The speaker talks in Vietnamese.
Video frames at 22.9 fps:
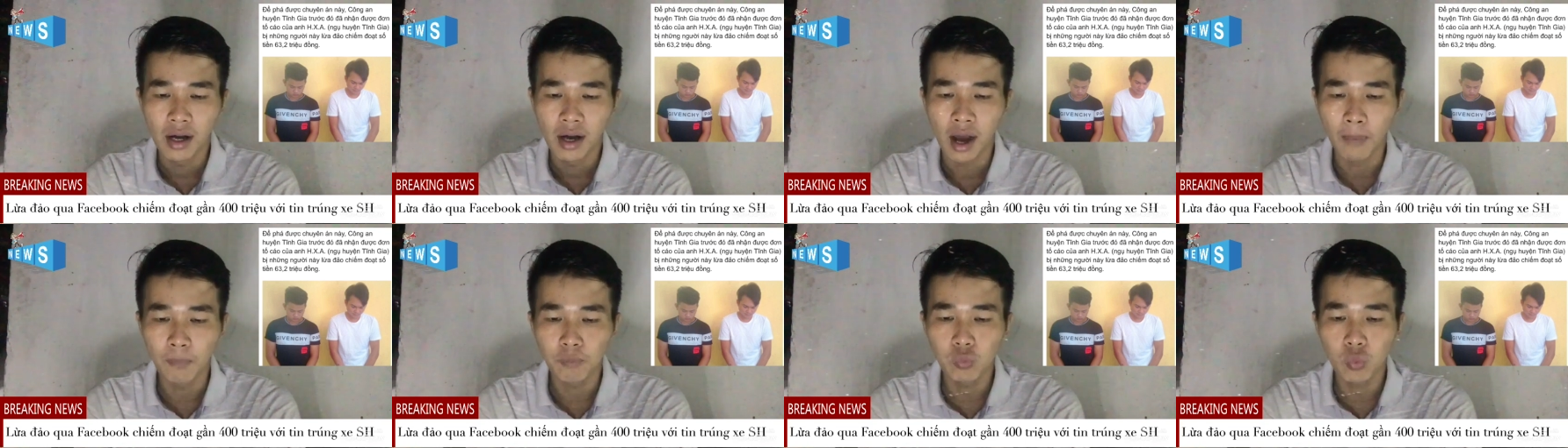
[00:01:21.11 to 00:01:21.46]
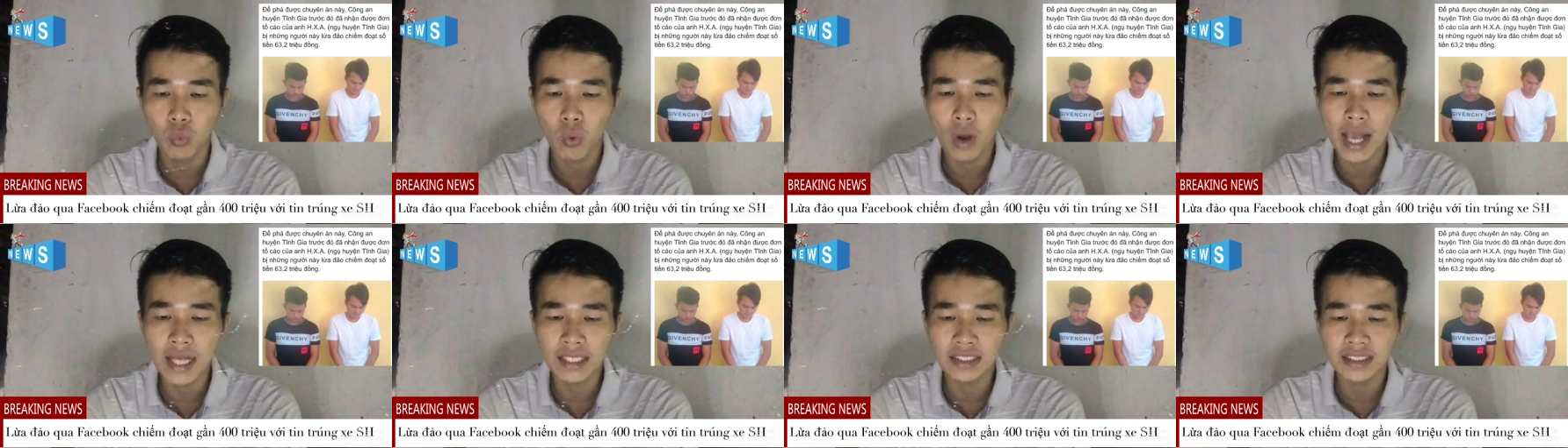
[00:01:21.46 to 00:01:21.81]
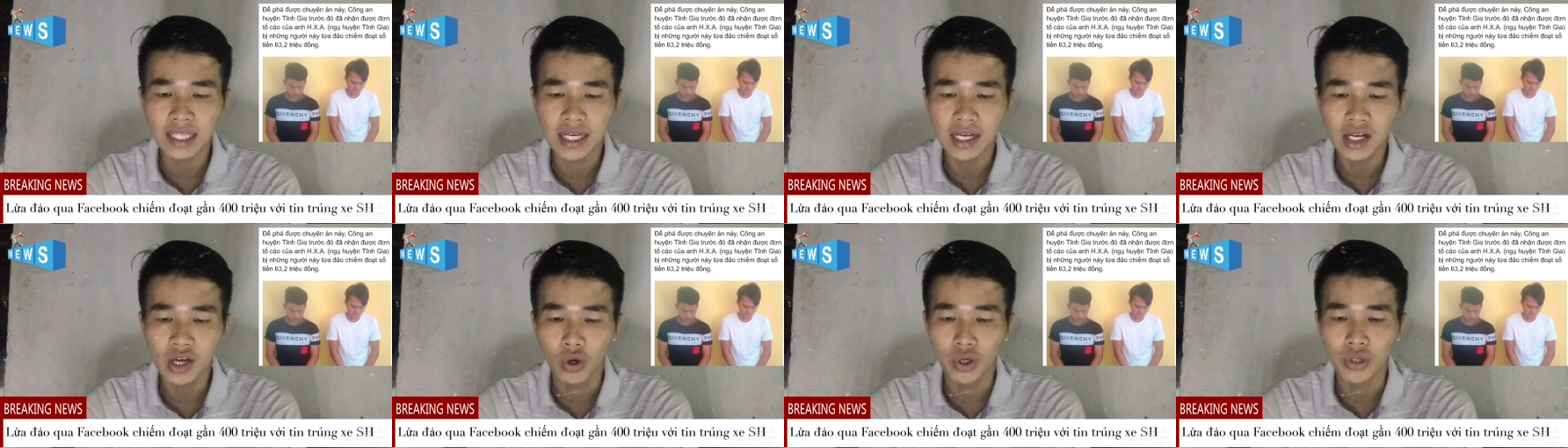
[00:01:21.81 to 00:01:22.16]
hợp quan
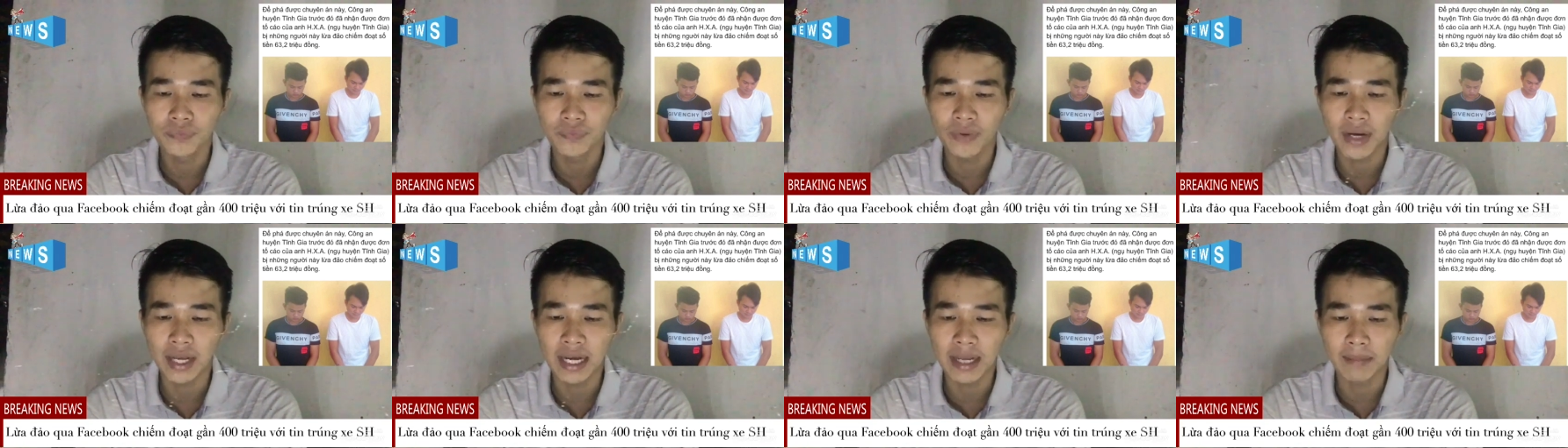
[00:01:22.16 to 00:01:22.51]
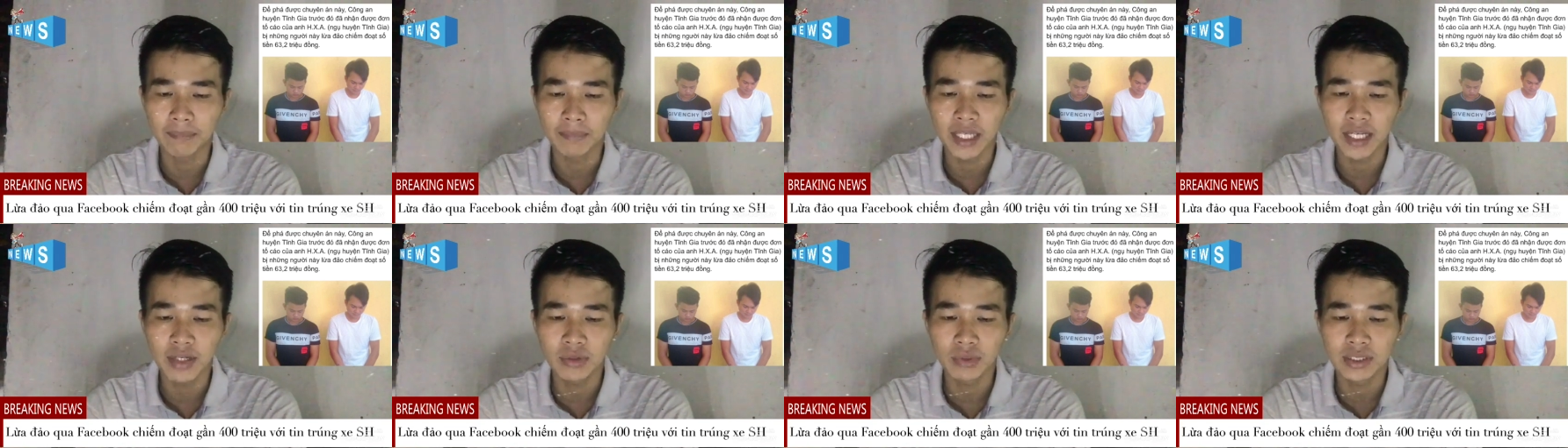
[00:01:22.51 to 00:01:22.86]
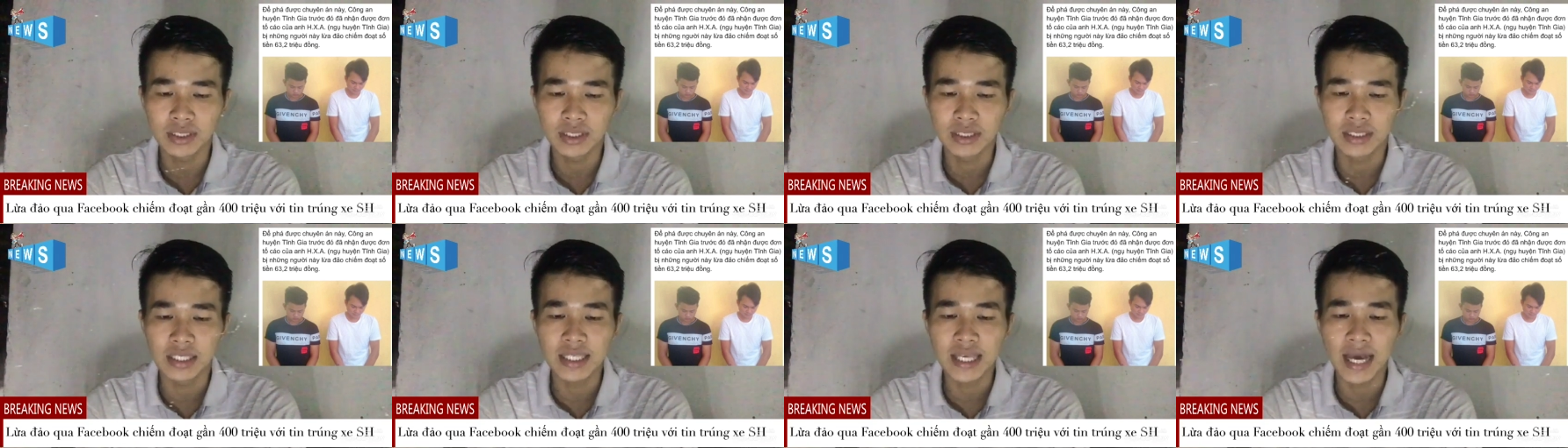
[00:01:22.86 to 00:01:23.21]
xã hội và làm theo
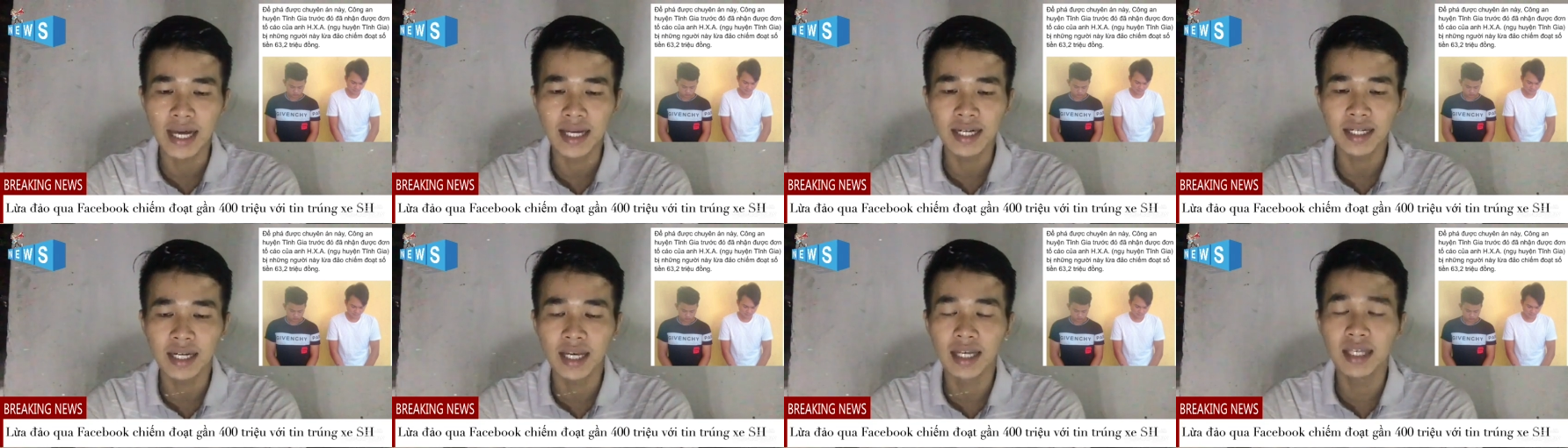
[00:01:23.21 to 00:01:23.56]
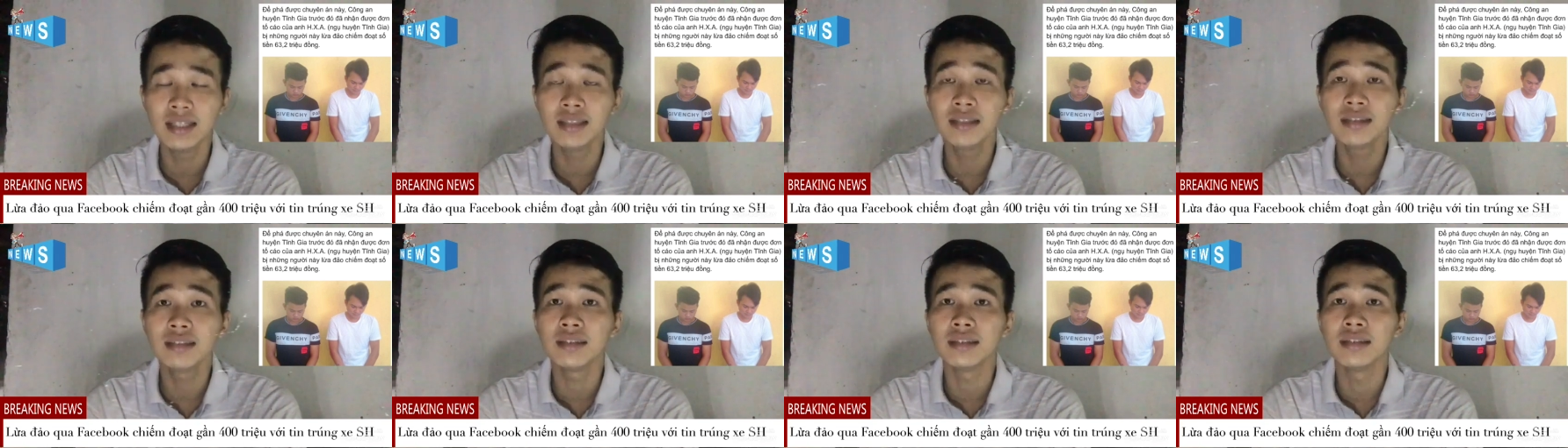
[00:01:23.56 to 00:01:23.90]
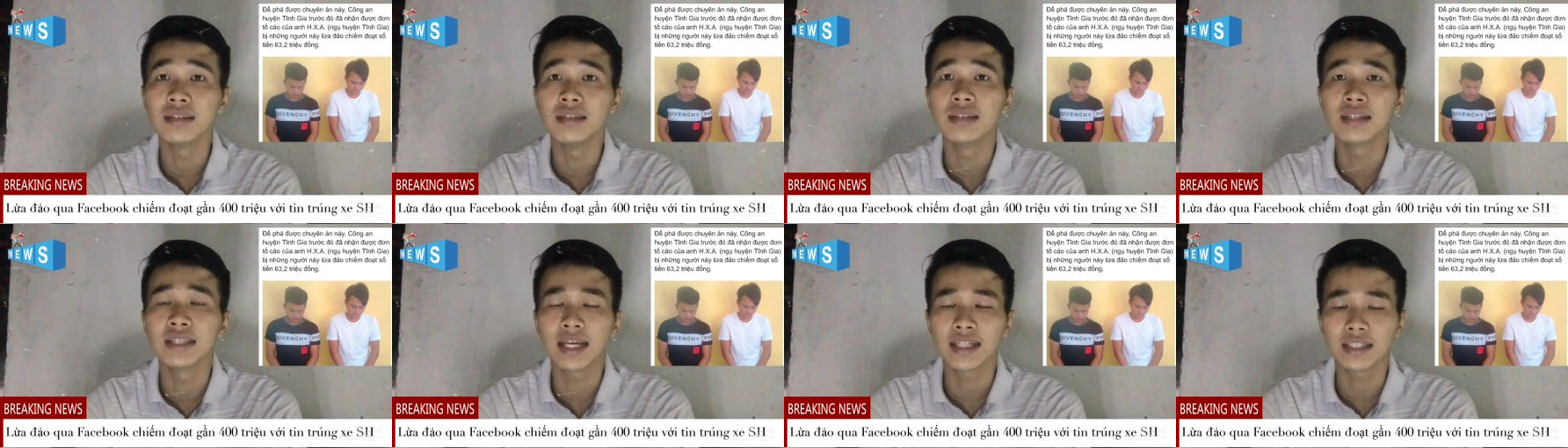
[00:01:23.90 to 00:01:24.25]
chỉ dẫn để
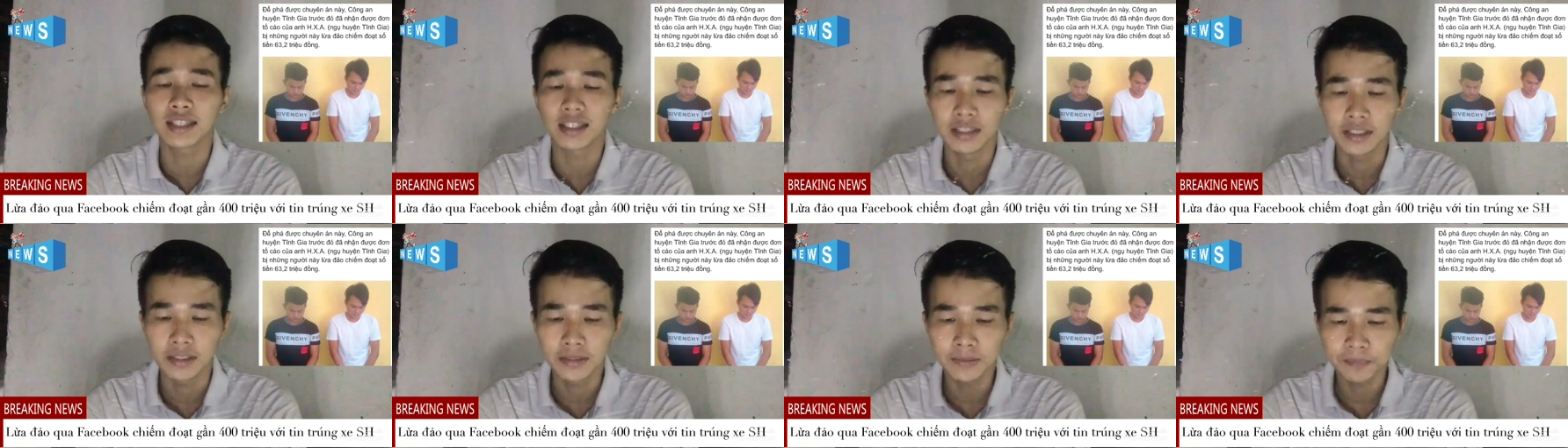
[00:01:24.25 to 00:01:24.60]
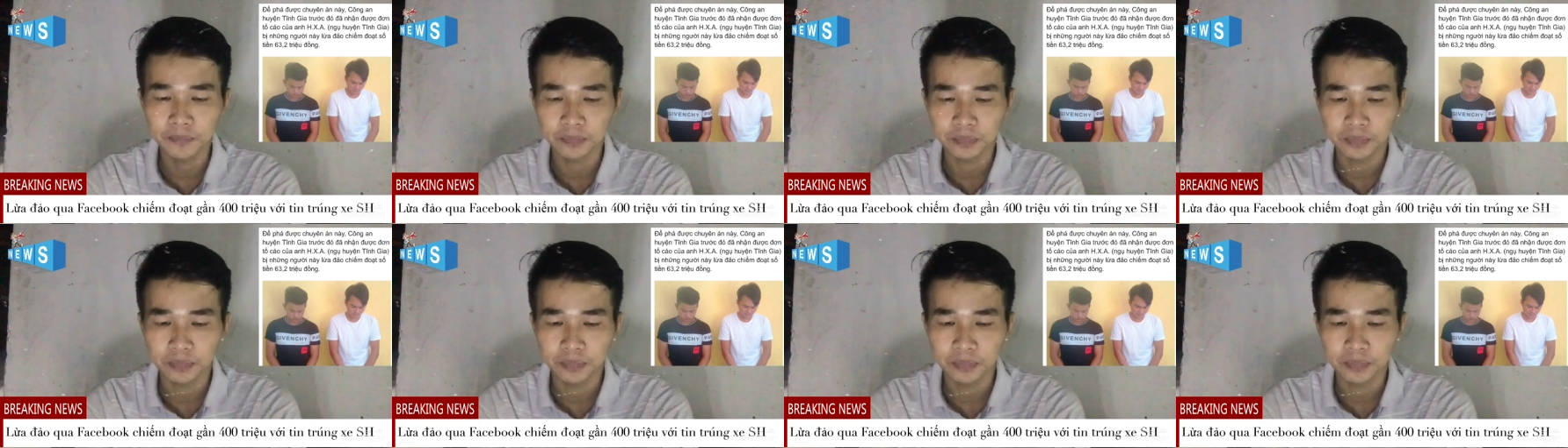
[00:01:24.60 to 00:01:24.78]
được nhận thưởng.